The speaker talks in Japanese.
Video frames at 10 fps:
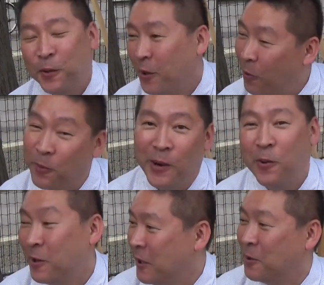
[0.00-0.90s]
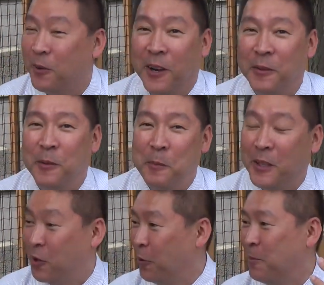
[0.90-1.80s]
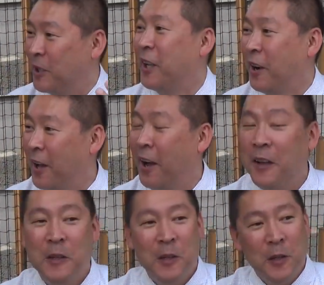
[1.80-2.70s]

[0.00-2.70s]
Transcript: これでこれ6連勝かなまた今日も来たから、はい